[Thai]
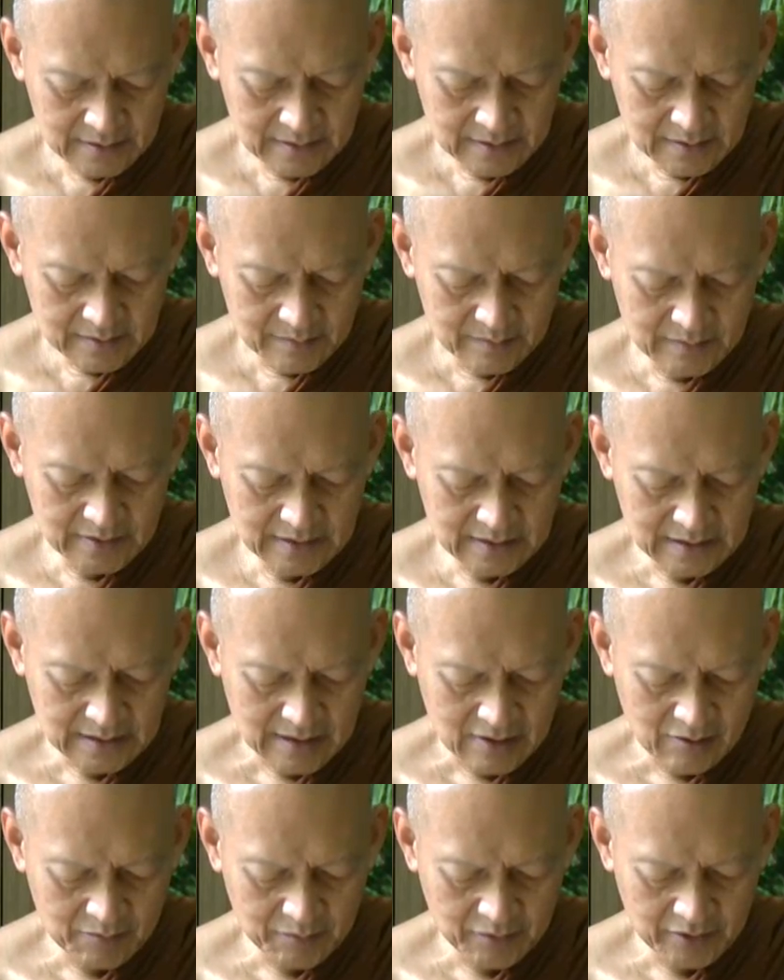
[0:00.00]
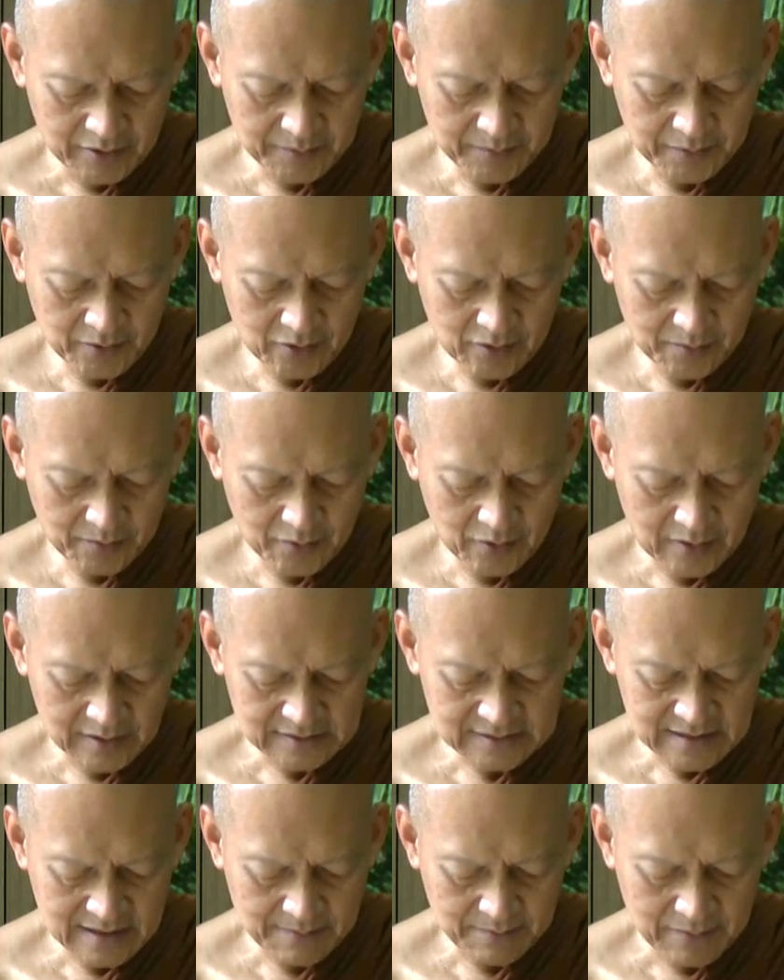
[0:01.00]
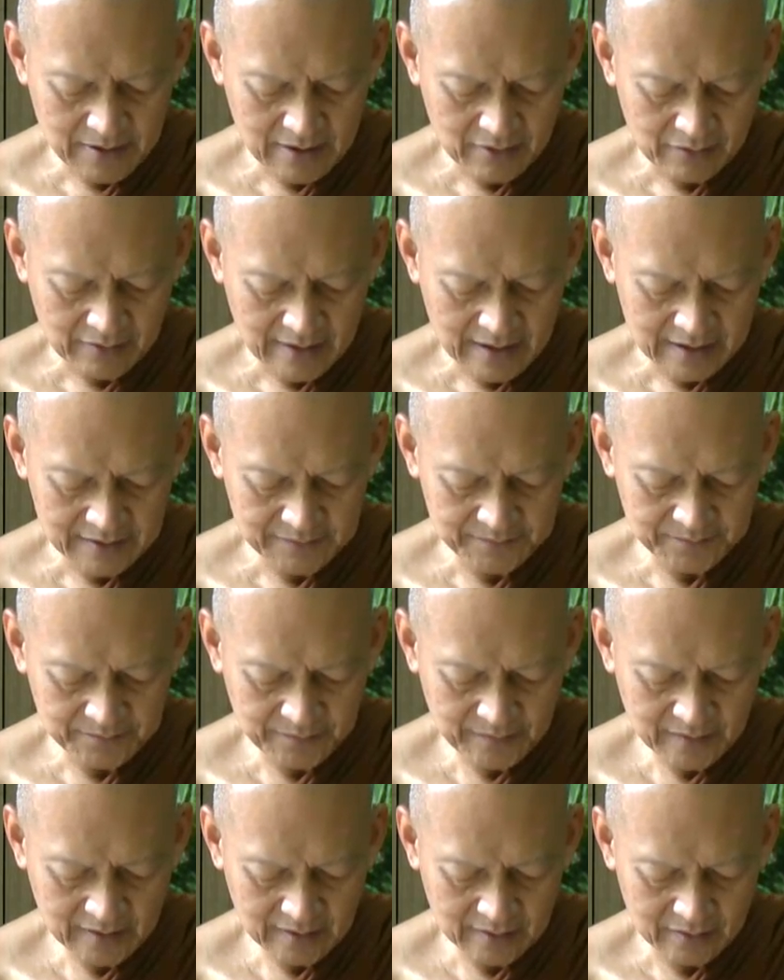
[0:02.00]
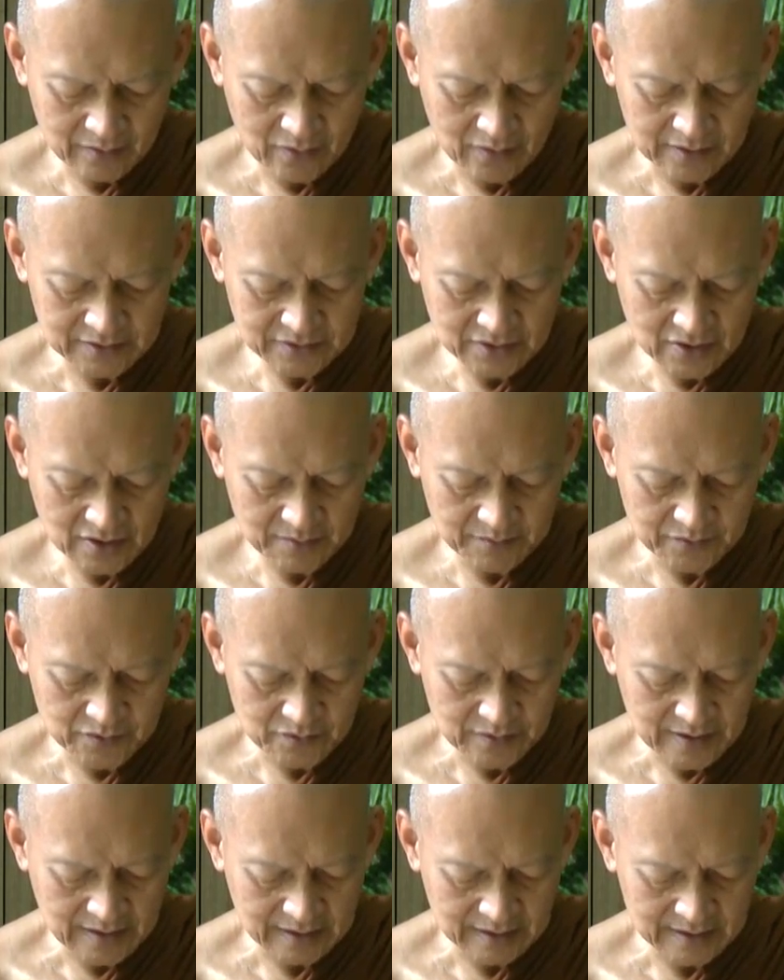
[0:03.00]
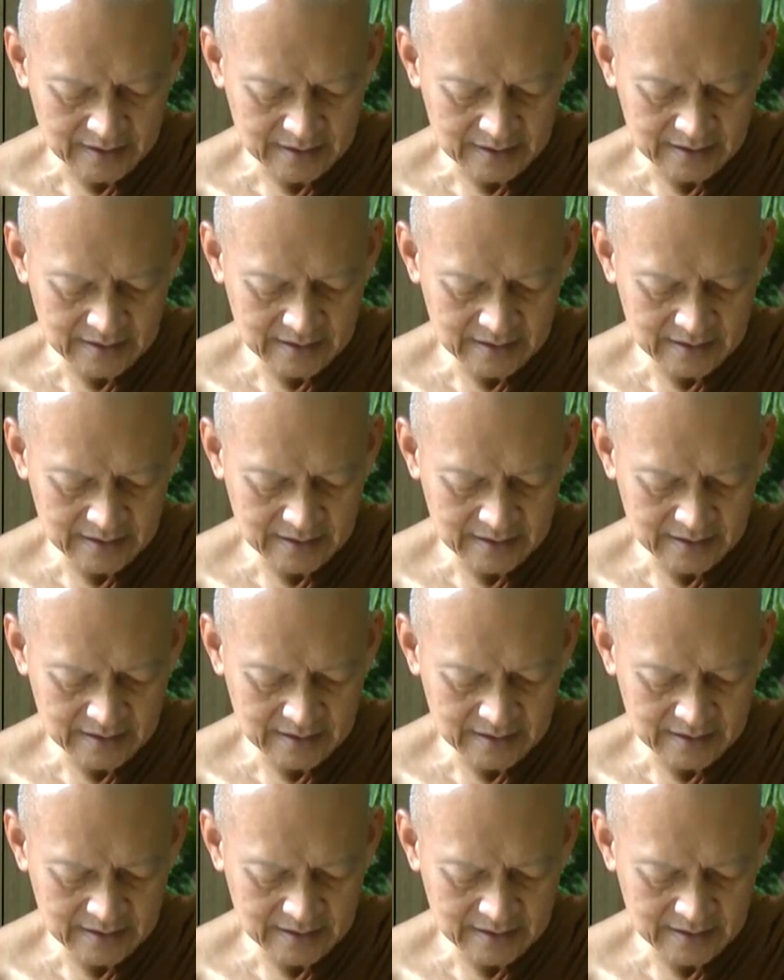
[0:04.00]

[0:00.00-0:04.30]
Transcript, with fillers: เมื่อเขาบริโภคโภคทรัพย์เหล่านั้นโดยชอบอยู่อย่างนี้